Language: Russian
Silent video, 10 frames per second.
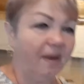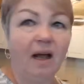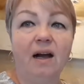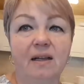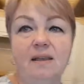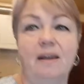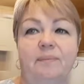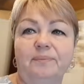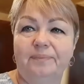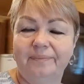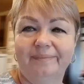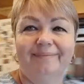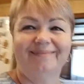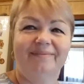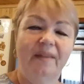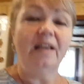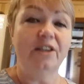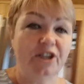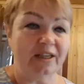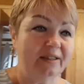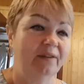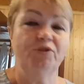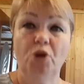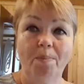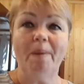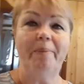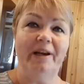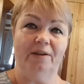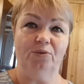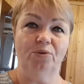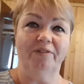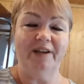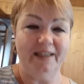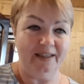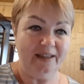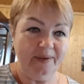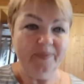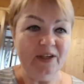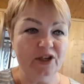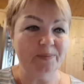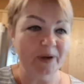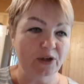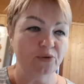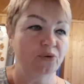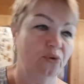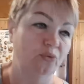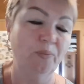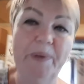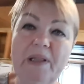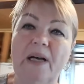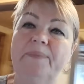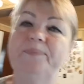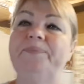А, нет. Сейчас, все по порядку давайте, да? Сейчас покажу, что купила.